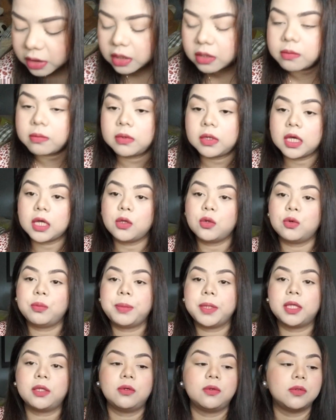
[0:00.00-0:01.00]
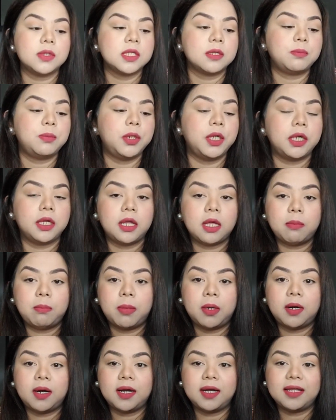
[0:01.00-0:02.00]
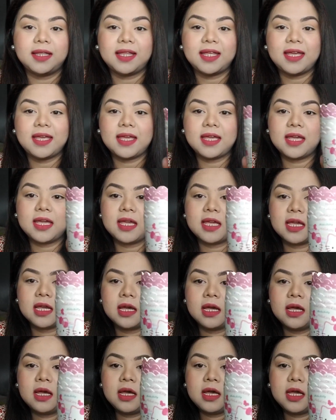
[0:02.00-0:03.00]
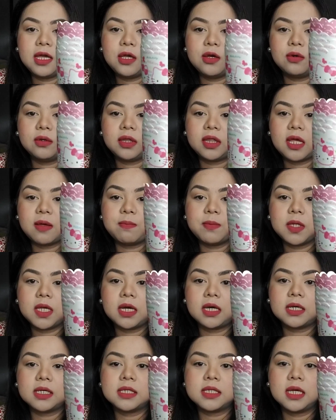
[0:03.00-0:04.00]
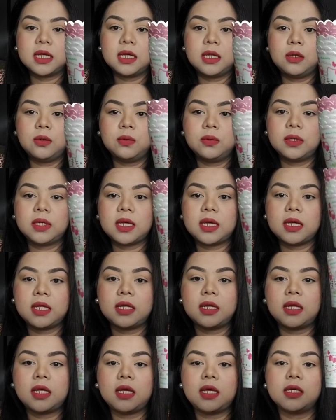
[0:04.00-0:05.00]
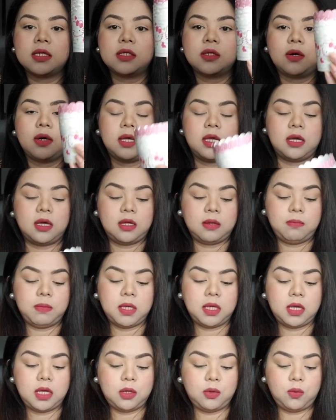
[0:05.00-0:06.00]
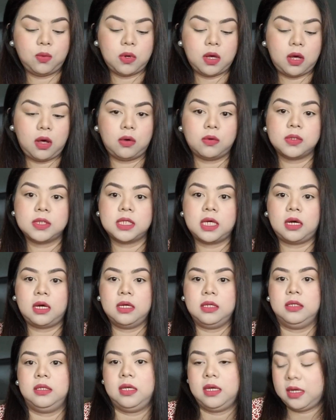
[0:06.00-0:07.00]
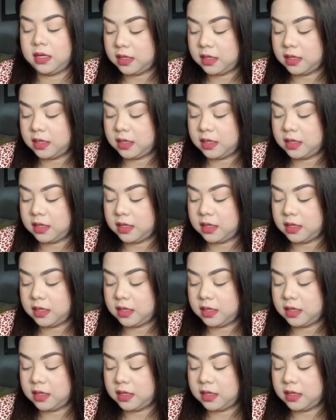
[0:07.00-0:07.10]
yung kinupit ko sa birthday party. Yung team niya kasi Hello Kitty. So, ayan. May kinuha ko sa kanya.